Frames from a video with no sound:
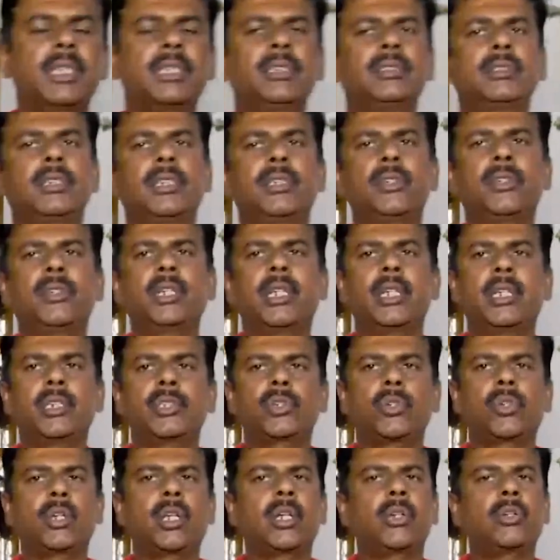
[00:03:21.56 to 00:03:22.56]
मतीन जिन्होंने
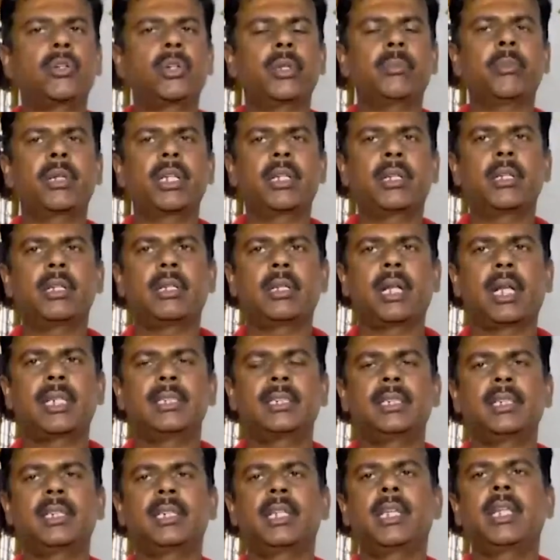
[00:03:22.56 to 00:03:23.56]
16 गोल्ड मेडल
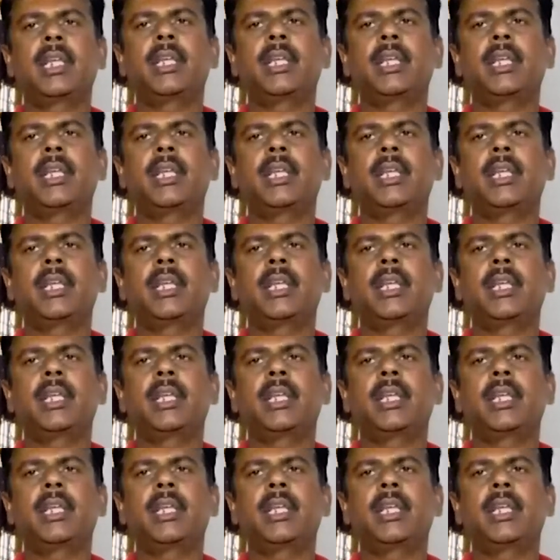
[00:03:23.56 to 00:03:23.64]
हासिल